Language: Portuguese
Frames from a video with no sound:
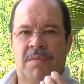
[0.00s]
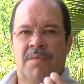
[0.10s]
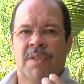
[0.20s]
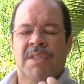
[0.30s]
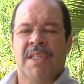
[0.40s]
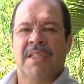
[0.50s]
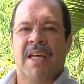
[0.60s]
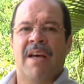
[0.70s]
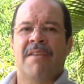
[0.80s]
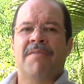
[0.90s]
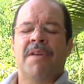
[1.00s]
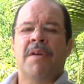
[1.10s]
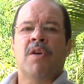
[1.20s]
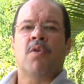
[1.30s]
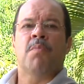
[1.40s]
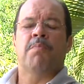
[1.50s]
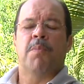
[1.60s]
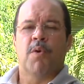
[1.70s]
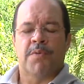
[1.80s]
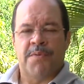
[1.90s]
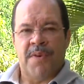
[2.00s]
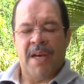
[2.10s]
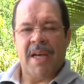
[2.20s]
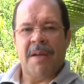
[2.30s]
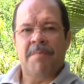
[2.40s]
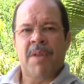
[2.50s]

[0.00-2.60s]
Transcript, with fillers: Você deve, por fé,